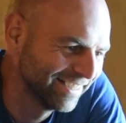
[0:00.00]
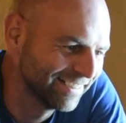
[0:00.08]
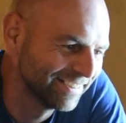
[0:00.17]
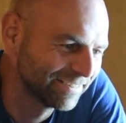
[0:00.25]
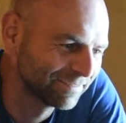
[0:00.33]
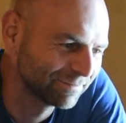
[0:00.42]
et
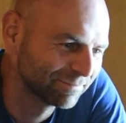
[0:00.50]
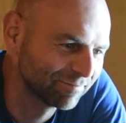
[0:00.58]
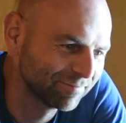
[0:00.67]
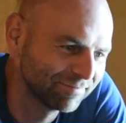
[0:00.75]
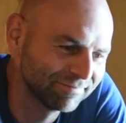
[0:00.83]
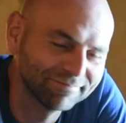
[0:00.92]
puis t'as inventé
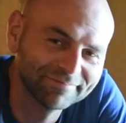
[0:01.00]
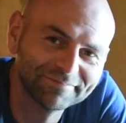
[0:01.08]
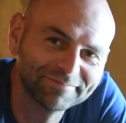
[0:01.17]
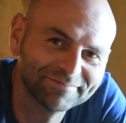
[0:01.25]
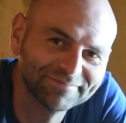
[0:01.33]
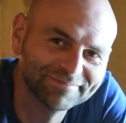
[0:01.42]
le
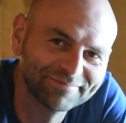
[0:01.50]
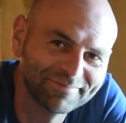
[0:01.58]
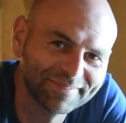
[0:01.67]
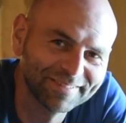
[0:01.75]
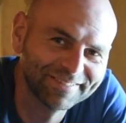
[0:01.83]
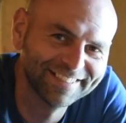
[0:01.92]
concept. Euh,
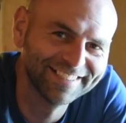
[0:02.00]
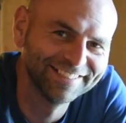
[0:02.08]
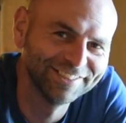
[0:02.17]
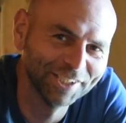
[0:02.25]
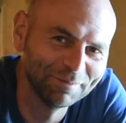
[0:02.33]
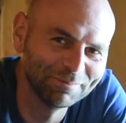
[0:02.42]

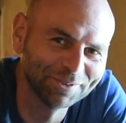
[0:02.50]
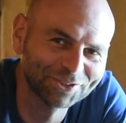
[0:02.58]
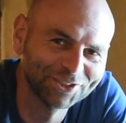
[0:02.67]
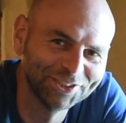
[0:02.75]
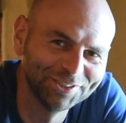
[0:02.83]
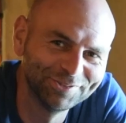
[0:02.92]
j'irai me
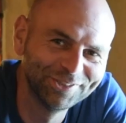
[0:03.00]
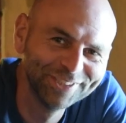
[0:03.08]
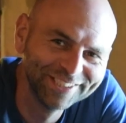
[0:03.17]
brancher chez vous.